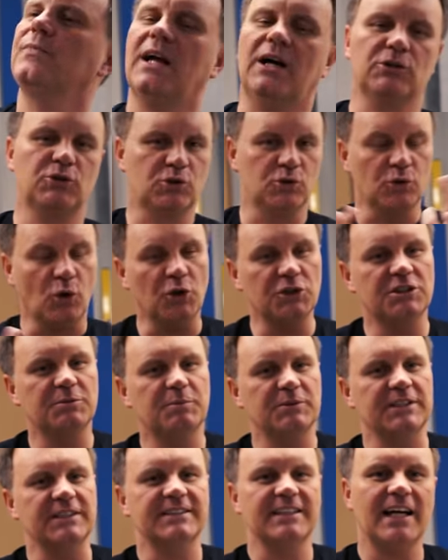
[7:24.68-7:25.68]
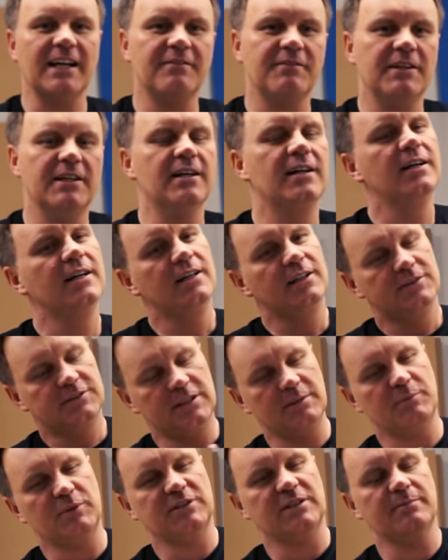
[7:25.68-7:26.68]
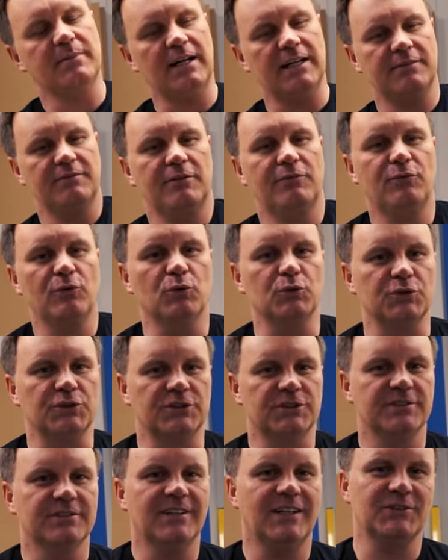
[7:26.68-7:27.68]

Also zu 90% zeigen wir, 10% behalten wir für uns.